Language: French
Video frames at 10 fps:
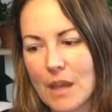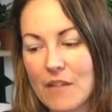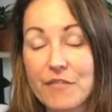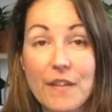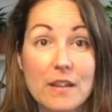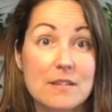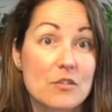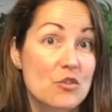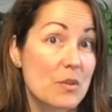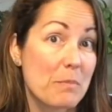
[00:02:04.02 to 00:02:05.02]
à faire, ce
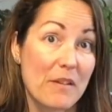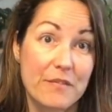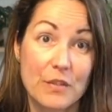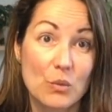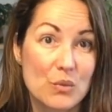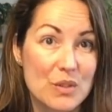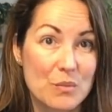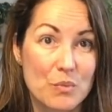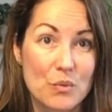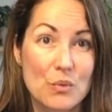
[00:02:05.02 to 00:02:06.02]
que j'ai pas fait au
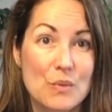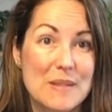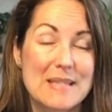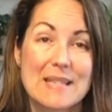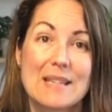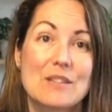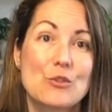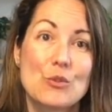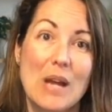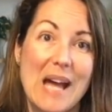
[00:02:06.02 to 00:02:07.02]
début, c'est
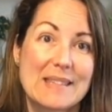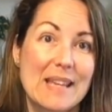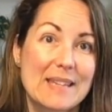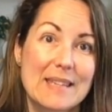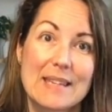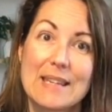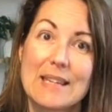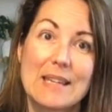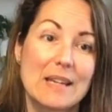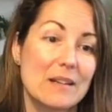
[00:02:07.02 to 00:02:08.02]
de
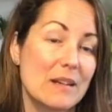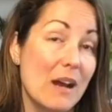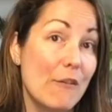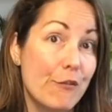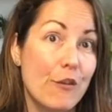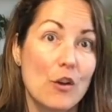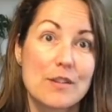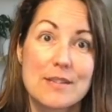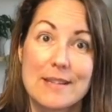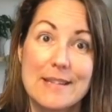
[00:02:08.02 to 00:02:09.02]
attaquer euh, en
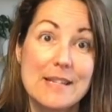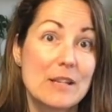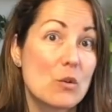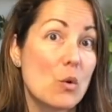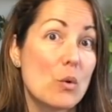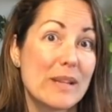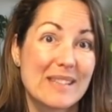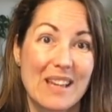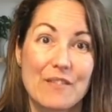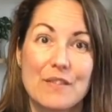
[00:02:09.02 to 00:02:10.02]
force, hélico et
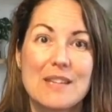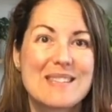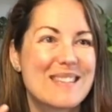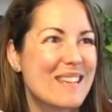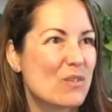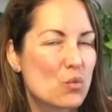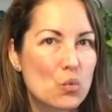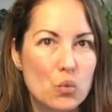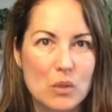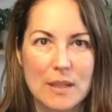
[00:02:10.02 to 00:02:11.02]
très vite et
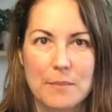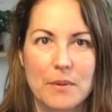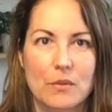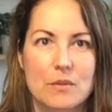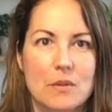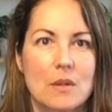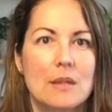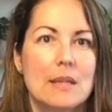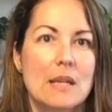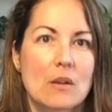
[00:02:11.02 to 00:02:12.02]
toutes les plantes.
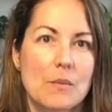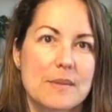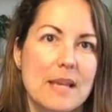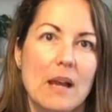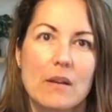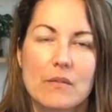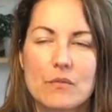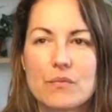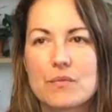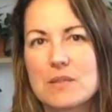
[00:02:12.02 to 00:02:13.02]
Comme ça,
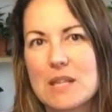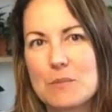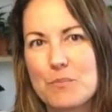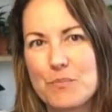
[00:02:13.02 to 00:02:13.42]
vous êtes